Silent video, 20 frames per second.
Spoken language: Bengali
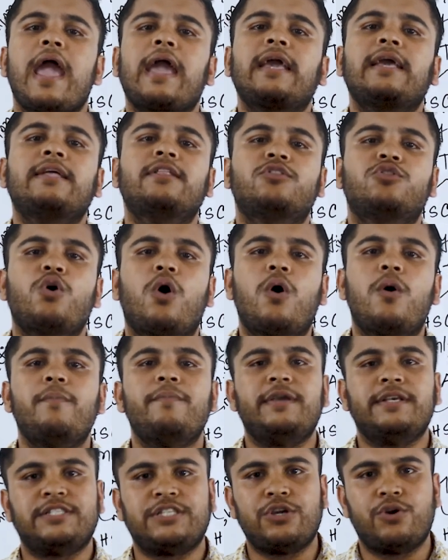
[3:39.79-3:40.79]
একদম
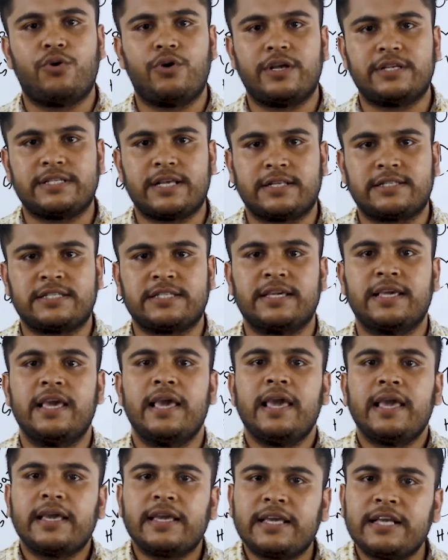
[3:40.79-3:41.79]
ইজি হয়ে যাচ্ছে
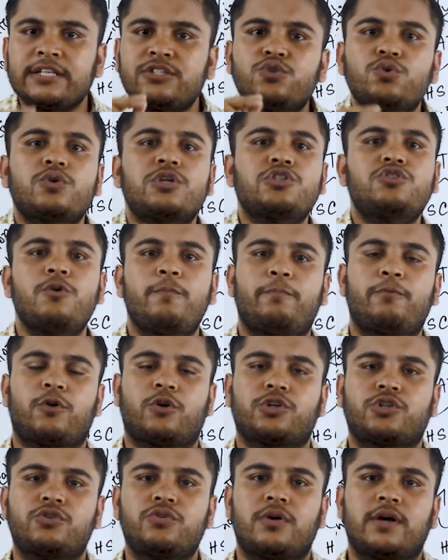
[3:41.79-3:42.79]
কিছু কিছু
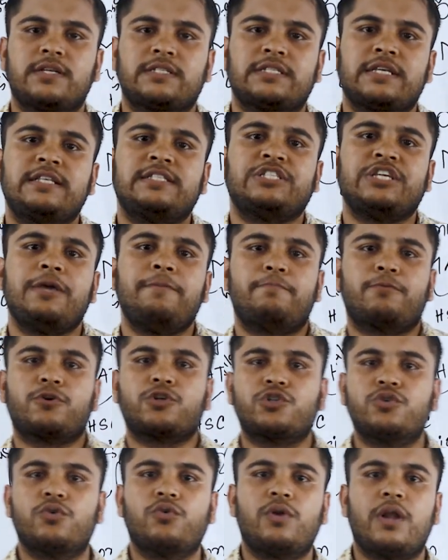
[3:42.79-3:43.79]
প্রশ্ন আছে যেই
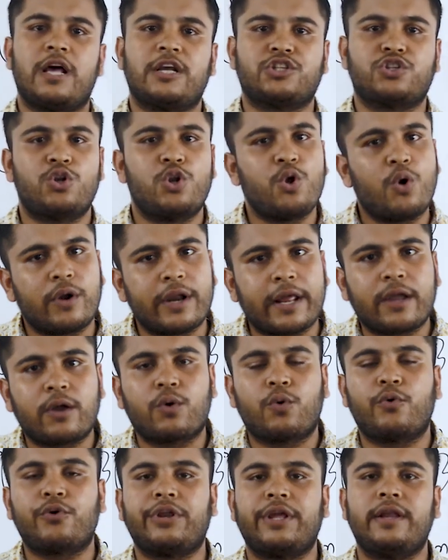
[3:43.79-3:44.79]
প্রশ্নগুলো আসলেই অনেক
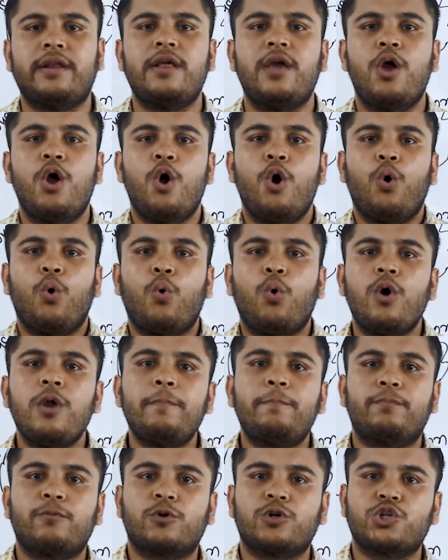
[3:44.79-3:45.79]
কঠিন ওই
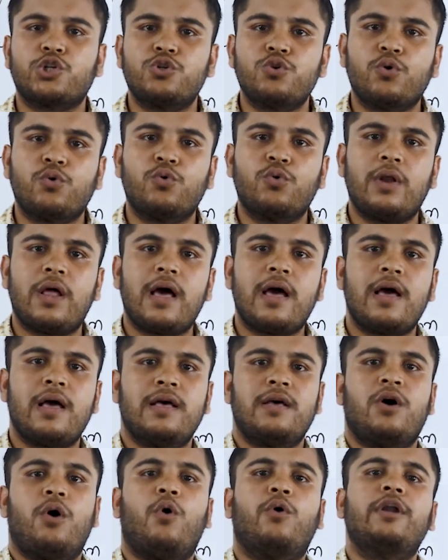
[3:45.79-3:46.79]
প্রশ্নগুলা
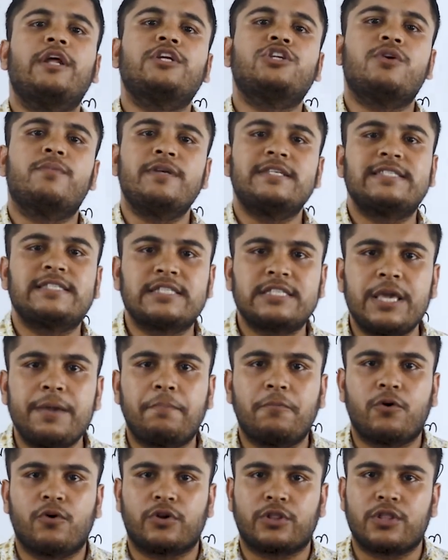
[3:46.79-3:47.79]
অনেক সময়
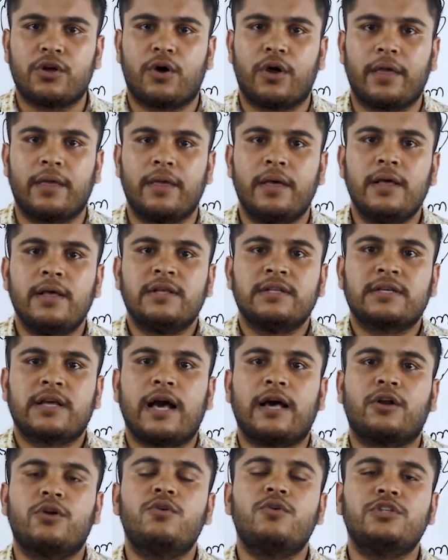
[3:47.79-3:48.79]
স্কিপ করতে হয়
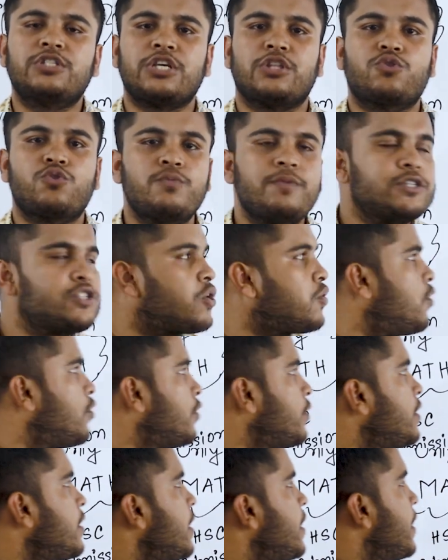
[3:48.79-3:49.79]
কারণ হচ্ছে তুমি যখন